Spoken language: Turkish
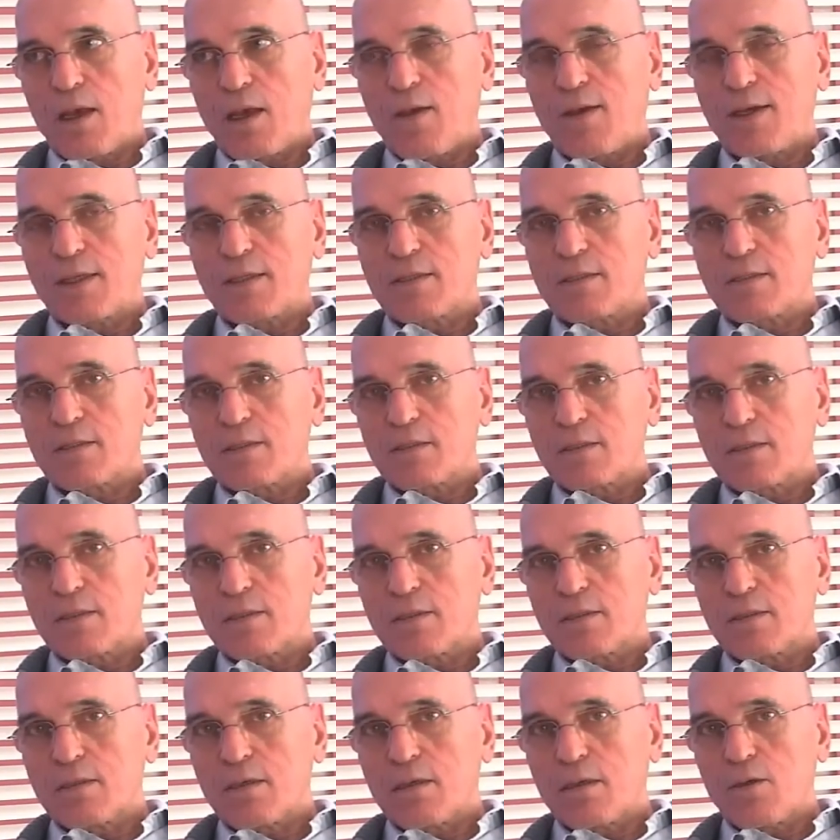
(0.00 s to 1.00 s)
Evet.
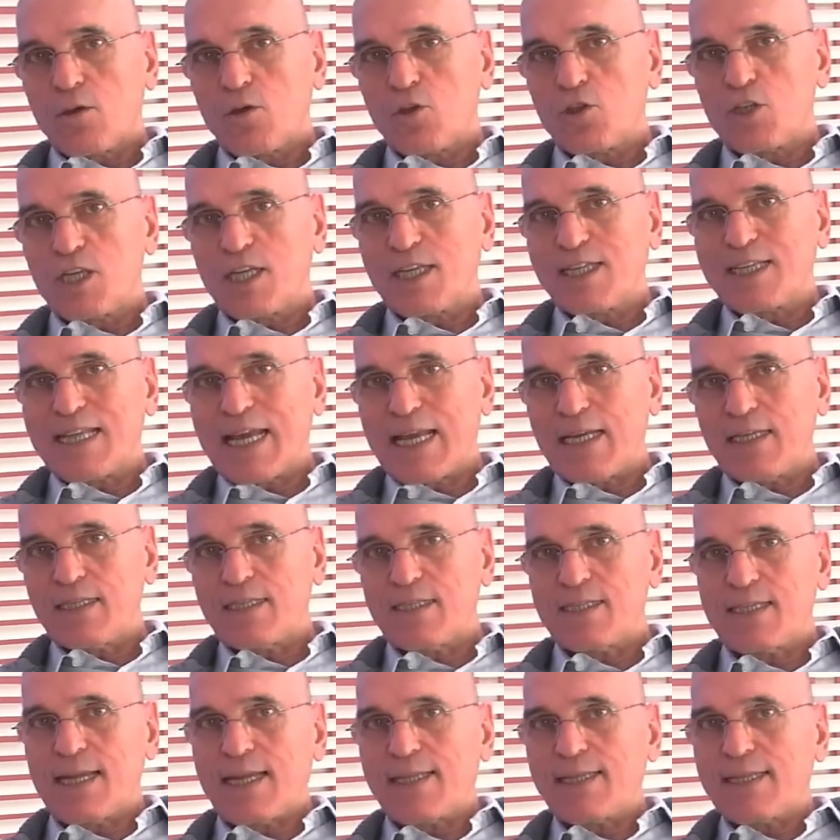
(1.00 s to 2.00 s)
Öncelikler
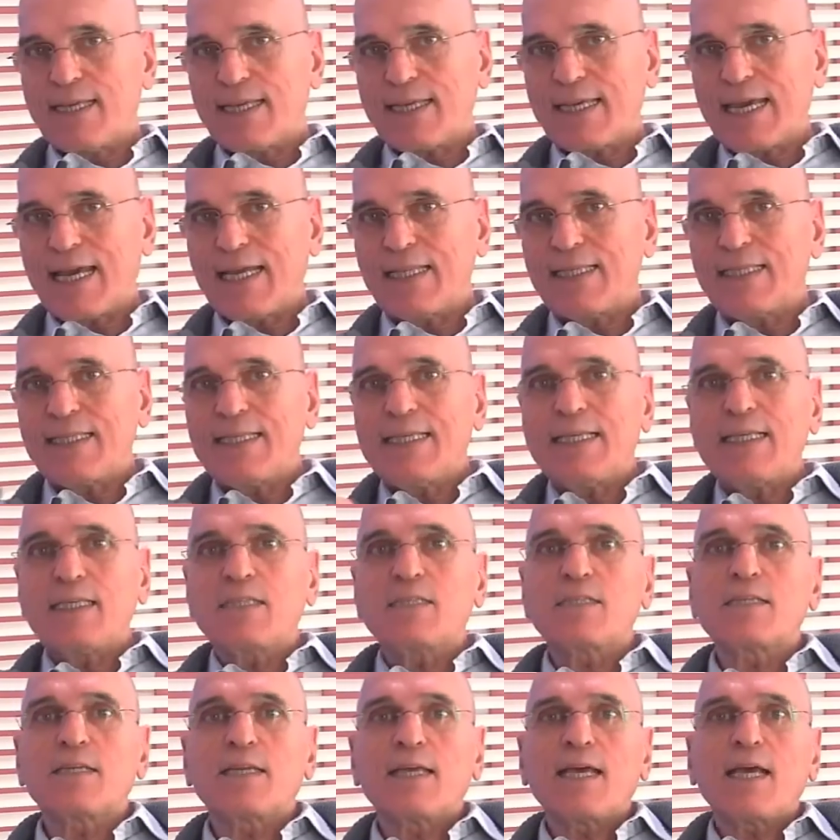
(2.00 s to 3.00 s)
listende kendini
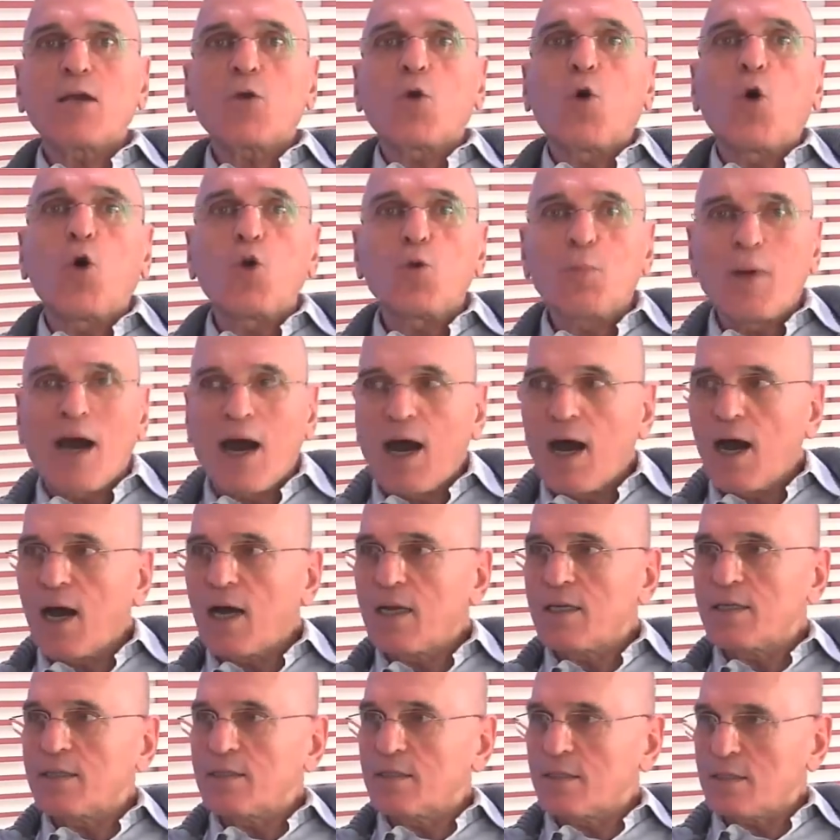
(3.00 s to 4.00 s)
ilk sıraya koyma
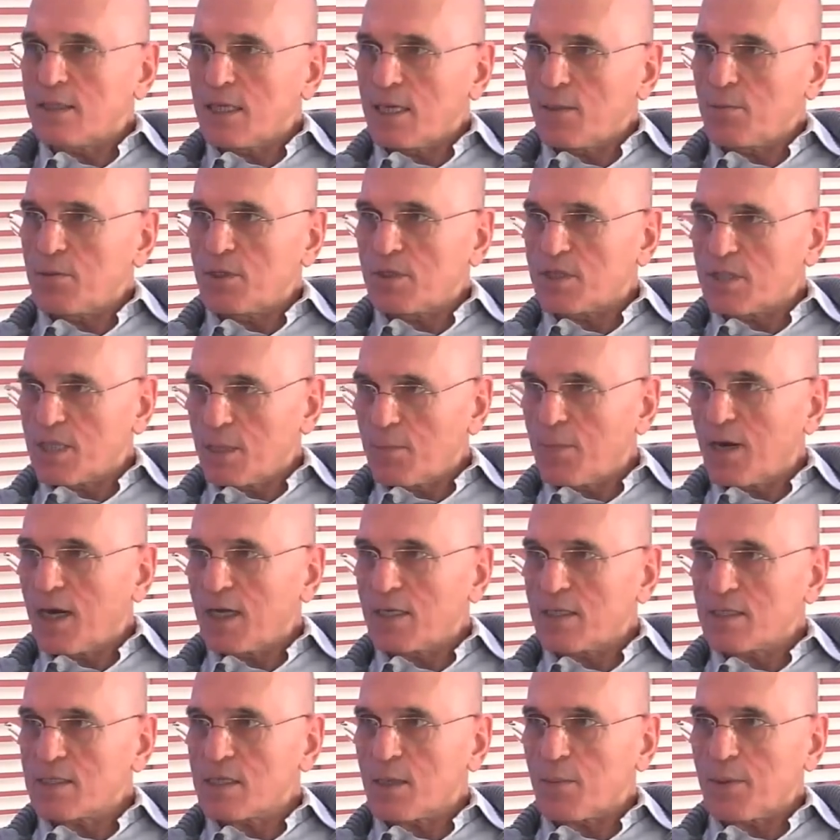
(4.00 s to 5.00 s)
halidir diyebiliriz değil mi
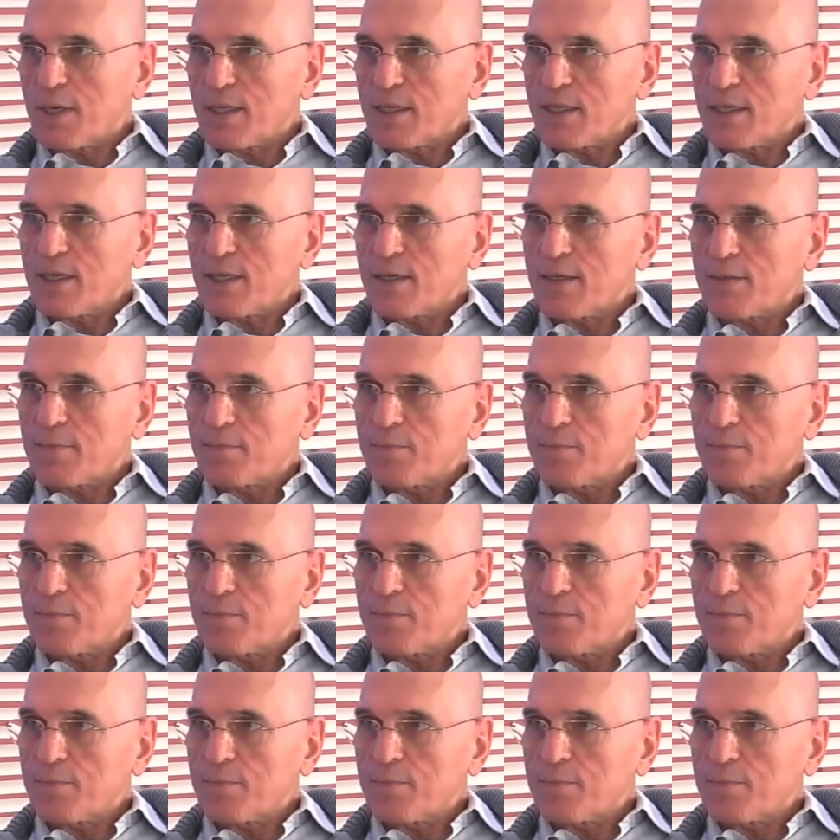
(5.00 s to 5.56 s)
aynı zamanda?